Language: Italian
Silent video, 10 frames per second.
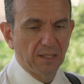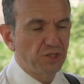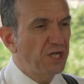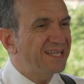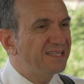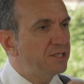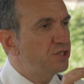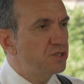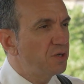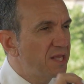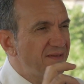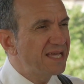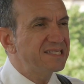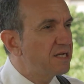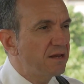Certe decisioni devi
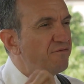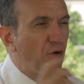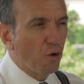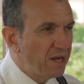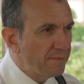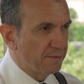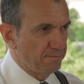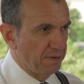essere folle per